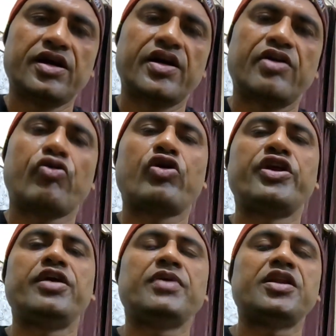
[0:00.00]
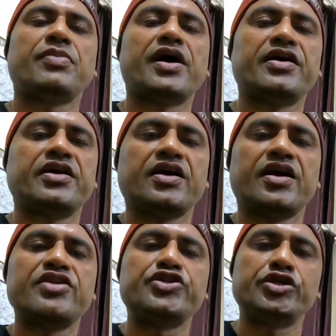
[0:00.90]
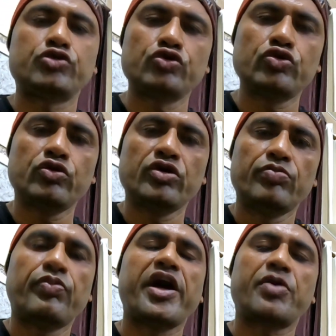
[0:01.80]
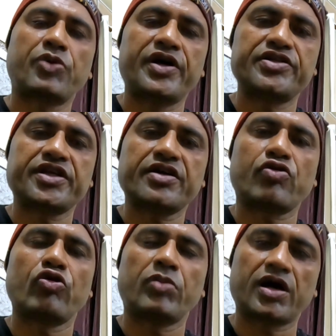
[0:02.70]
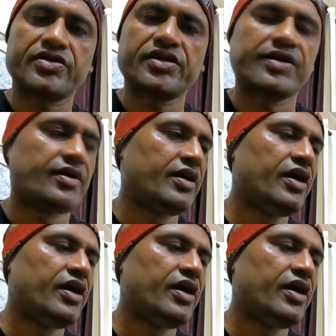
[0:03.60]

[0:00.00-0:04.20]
है और ये मैंने बाई किया है जीतू बाइक पॉइंट से करोल बाग से